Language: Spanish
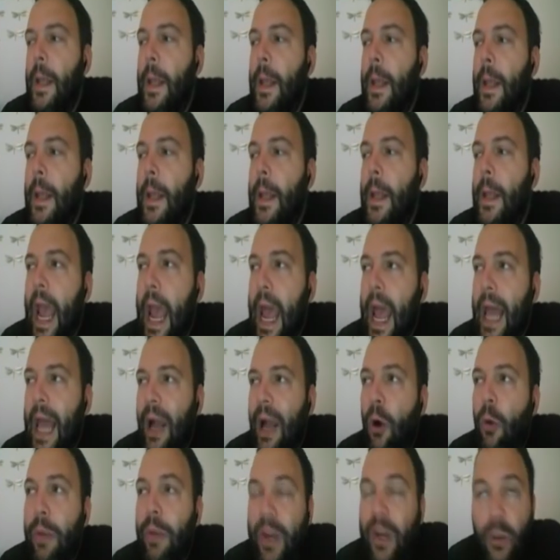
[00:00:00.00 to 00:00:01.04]
Eh,
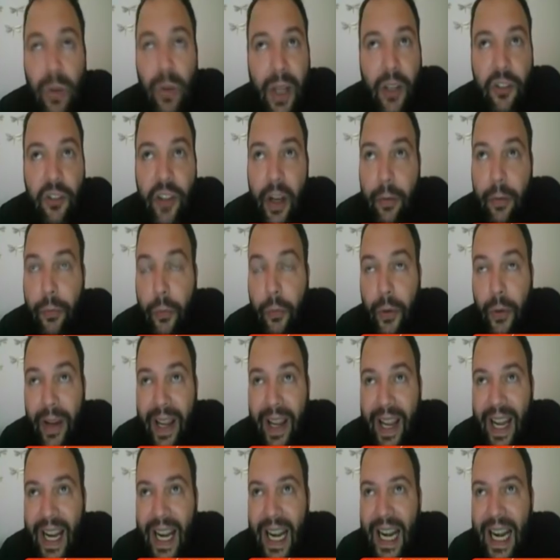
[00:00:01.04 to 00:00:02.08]
la cobertura ayer
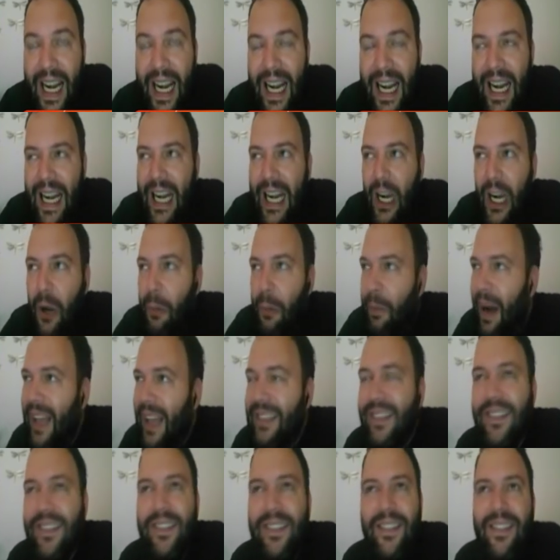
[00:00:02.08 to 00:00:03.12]
fue lo
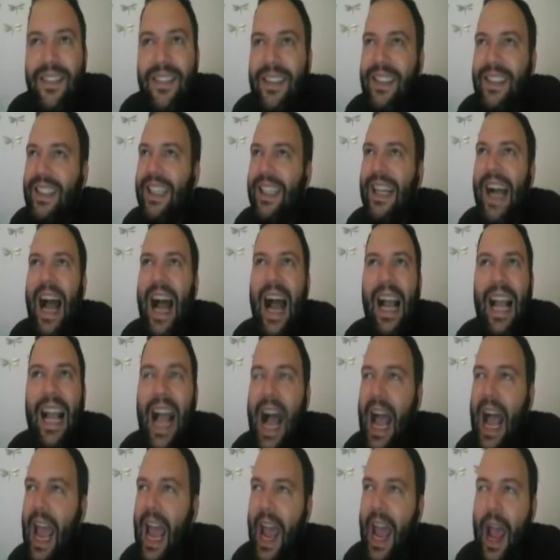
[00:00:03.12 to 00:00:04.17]
más
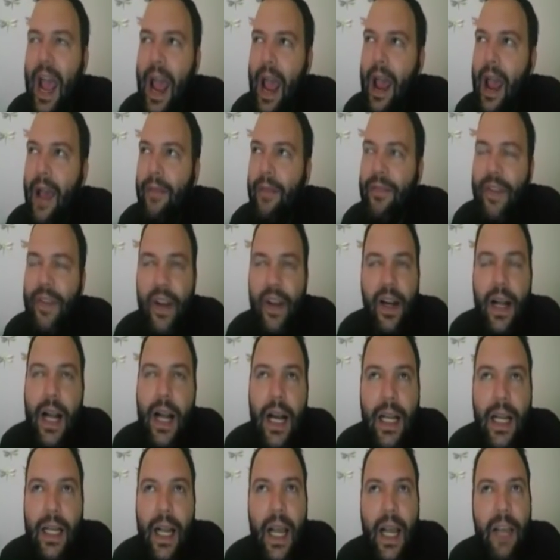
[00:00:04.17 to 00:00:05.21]
eh, eh,
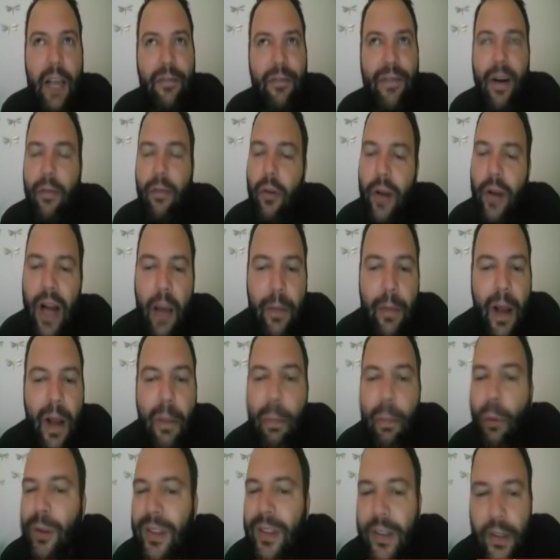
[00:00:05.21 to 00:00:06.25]
cercana y favorable
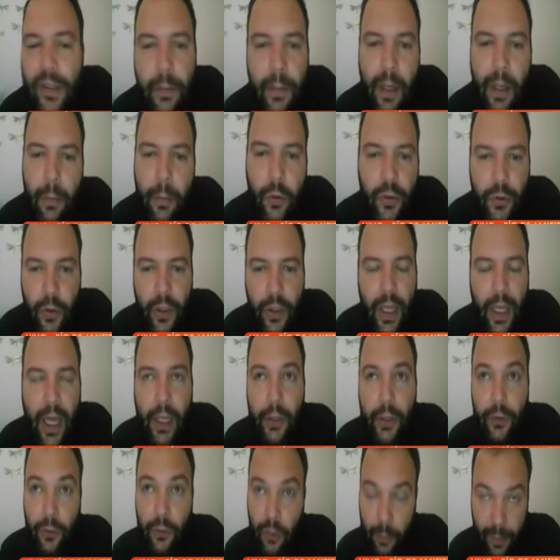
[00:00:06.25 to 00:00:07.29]
posible a
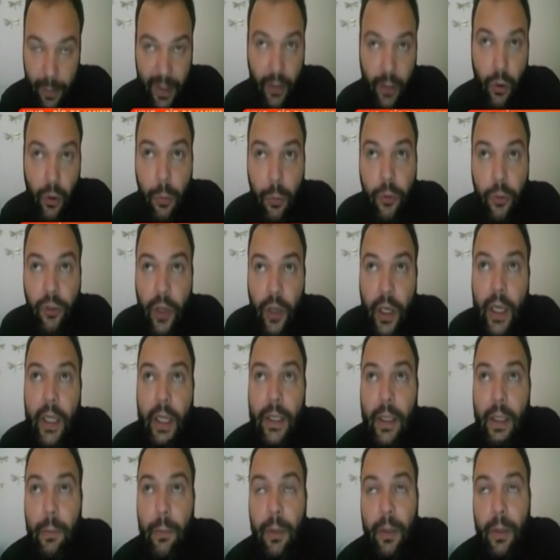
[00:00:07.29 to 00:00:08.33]
Bolsonaro. Y sorprendió a mucha
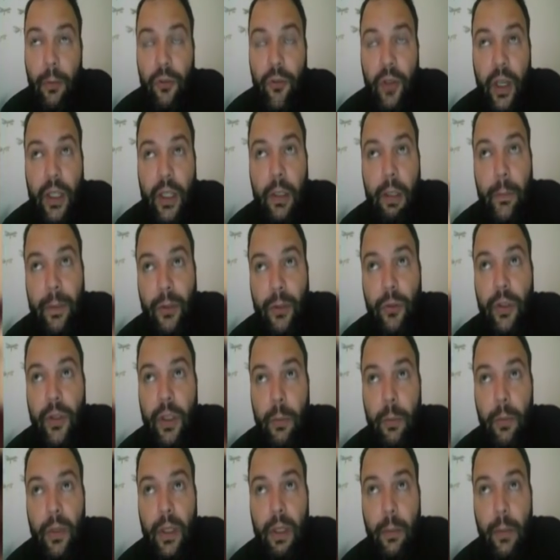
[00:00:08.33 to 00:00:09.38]
gente, porque mucha gente pensó que,
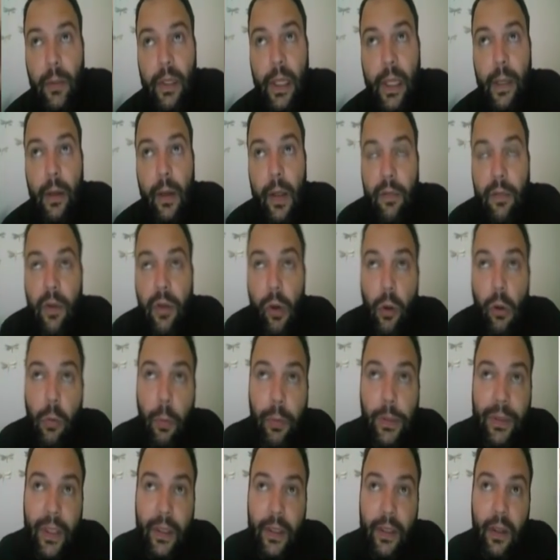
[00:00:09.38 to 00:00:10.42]
que, que, Globo
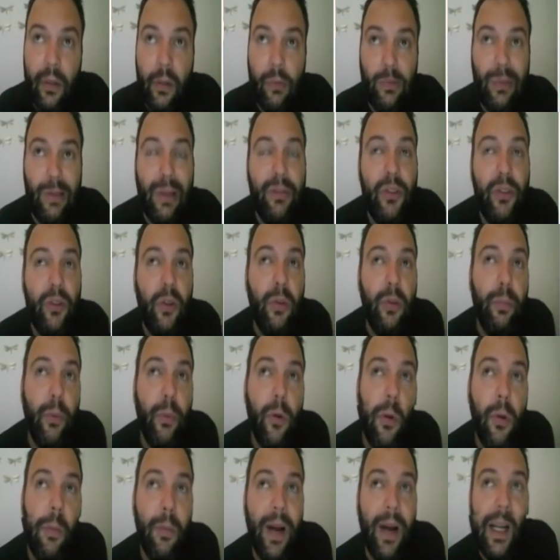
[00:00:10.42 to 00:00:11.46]
podría tener una visión un
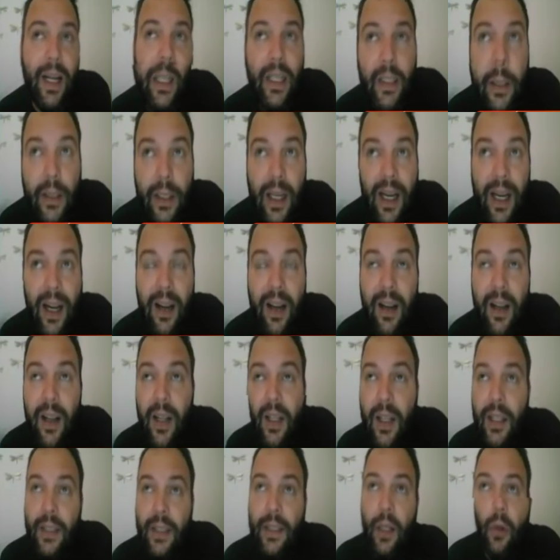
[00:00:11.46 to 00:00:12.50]
poco más crítica
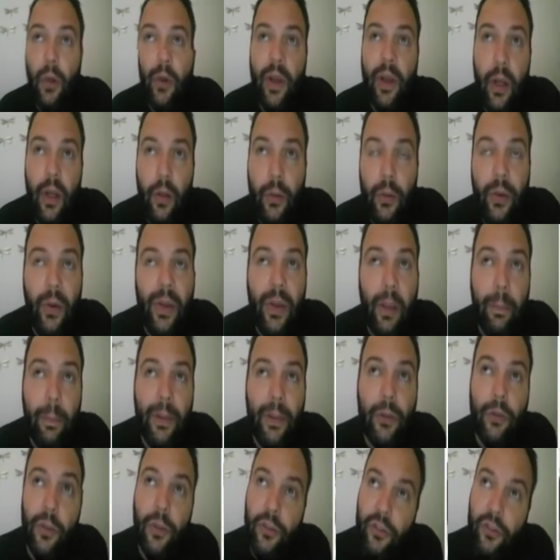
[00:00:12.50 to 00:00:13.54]
de lo, que, de lo que
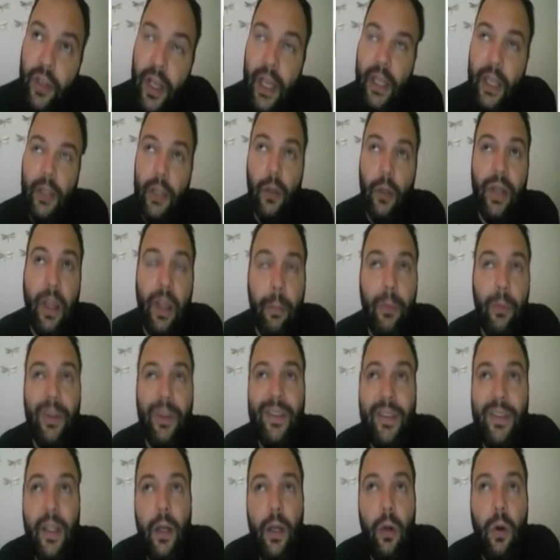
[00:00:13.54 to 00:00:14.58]
pasó ayer y de lo que puede
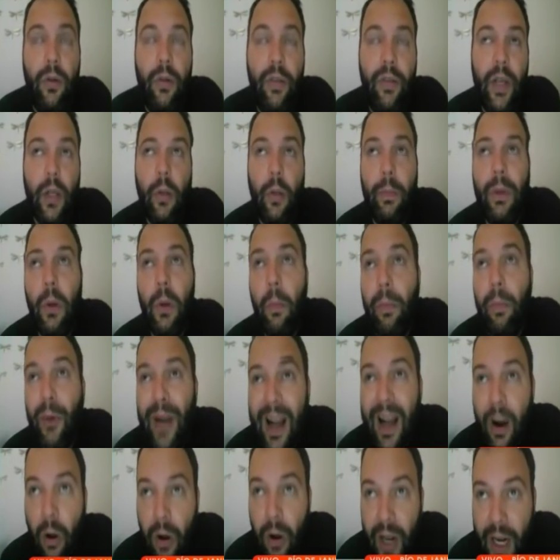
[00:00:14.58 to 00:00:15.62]
ser el gobierno. Pero por
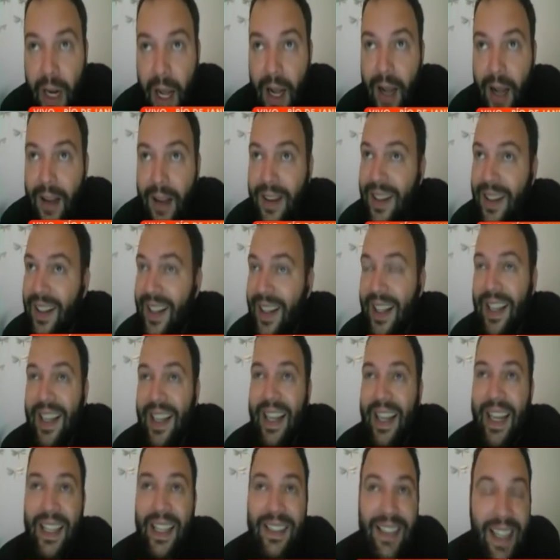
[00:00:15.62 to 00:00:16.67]
ahora
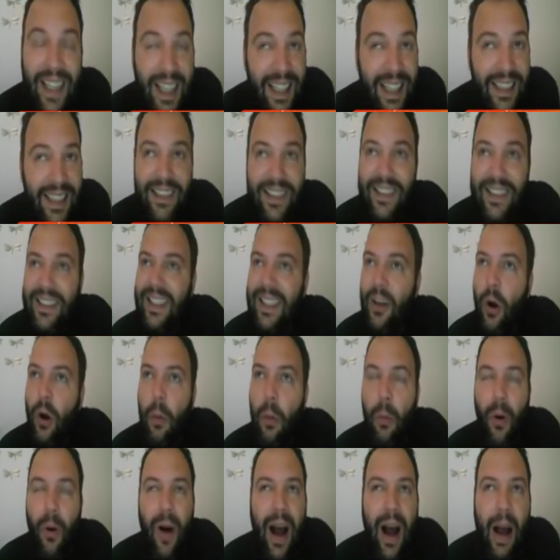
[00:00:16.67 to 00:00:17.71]
están
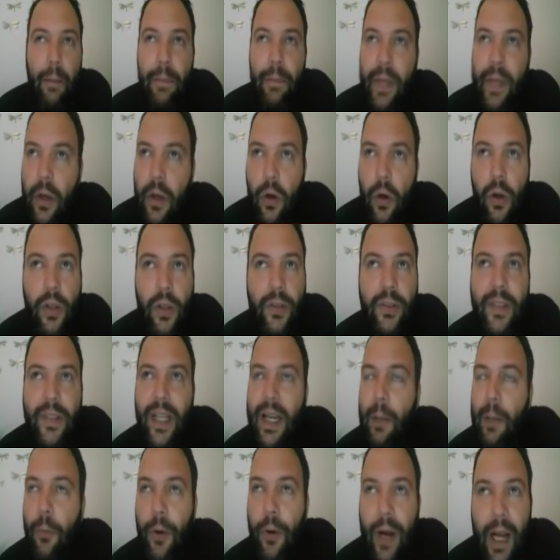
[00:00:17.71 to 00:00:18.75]
como amigos,
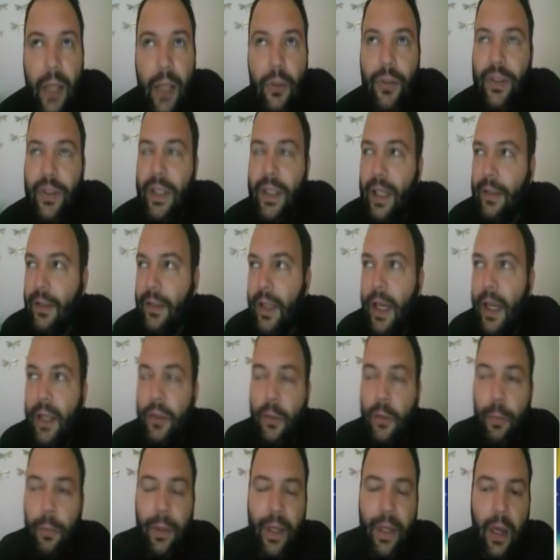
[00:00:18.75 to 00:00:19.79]
enamorados y
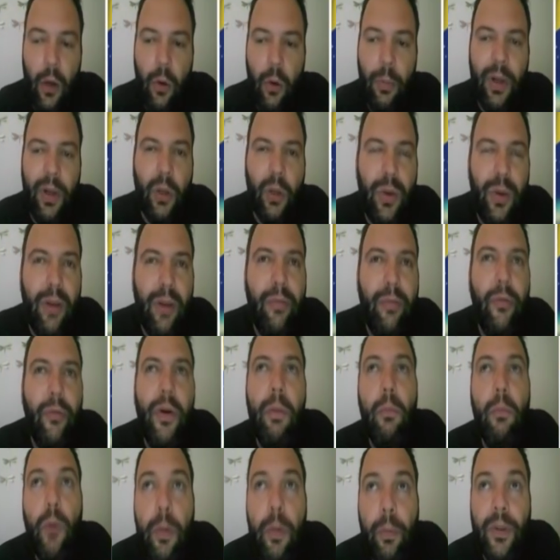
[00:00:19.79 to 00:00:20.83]
casados, porque la cobertura fue
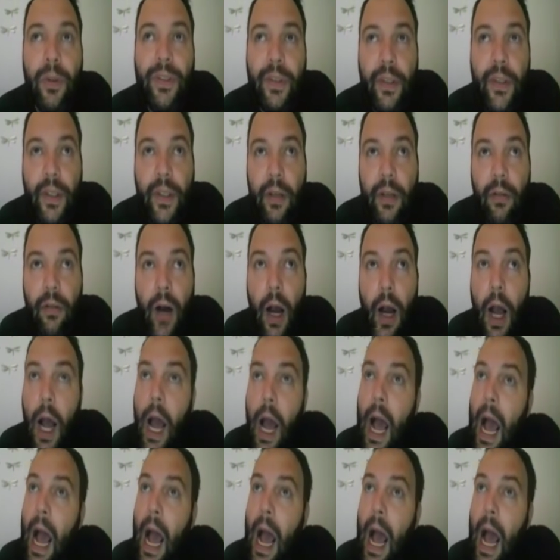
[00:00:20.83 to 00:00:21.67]
muy positiva.